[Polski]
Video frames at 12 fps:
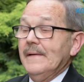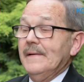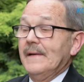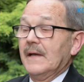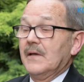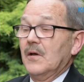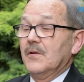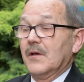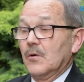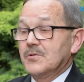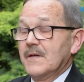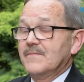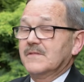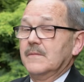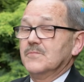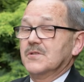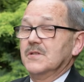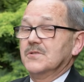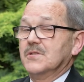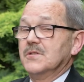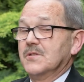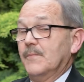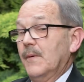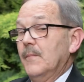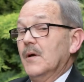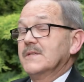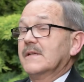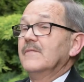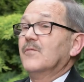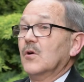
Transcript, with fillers: regionie kociewskim czy, czy, czy pomorskim.